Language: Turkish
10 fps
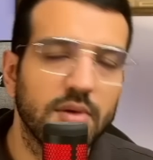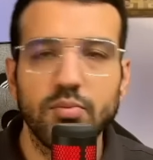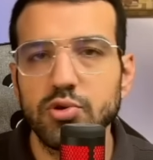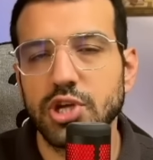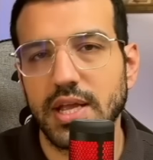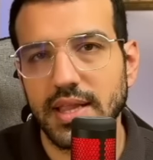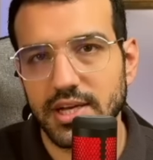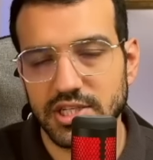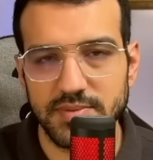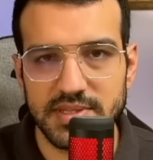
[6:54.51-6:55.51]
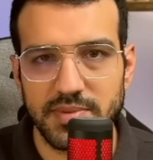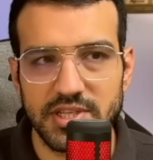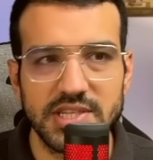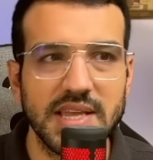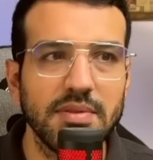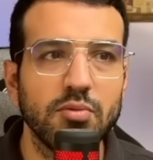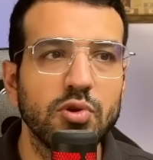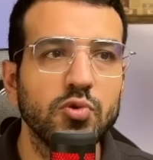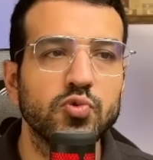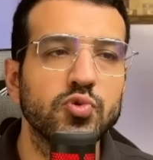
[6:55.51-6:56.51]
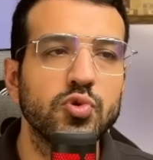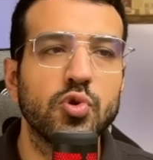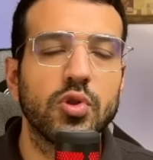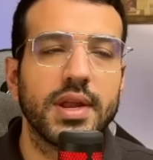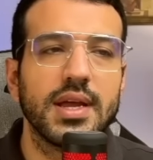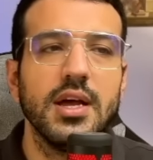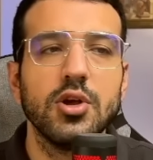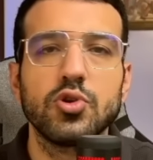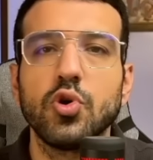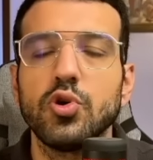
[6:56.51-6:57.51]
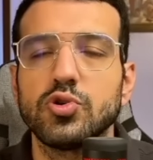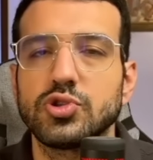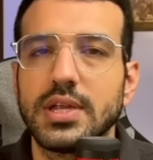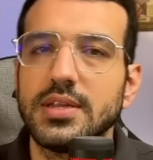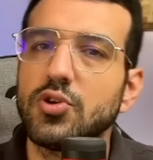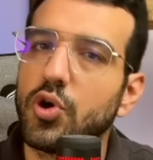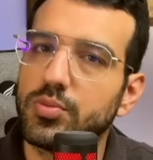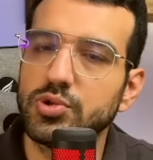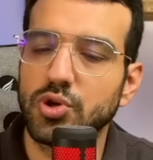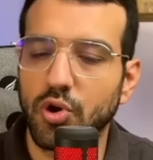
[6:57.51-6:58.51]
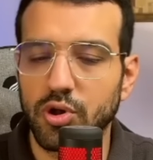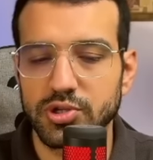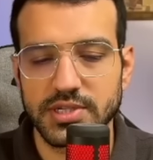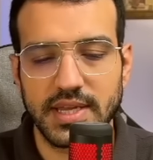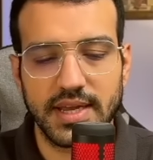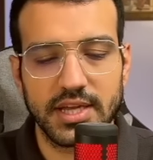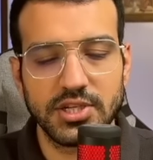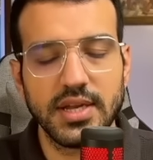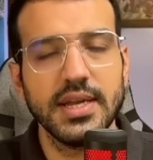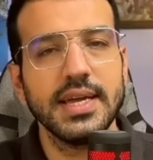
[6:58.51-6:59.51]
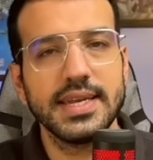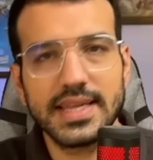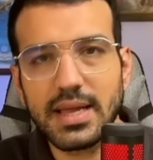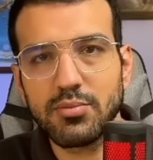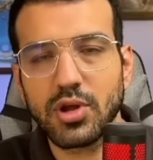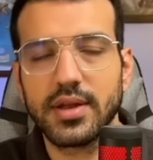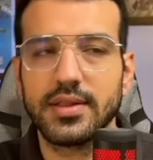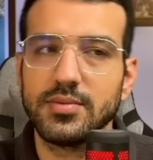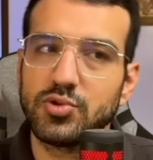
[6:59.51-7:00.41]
Bu şekilde açtığımızı bileceğiz. Hem de bunların uzunluk olarak görünüşlerini görmüş olacağız arkadaşlar. Neden bunu anlattım?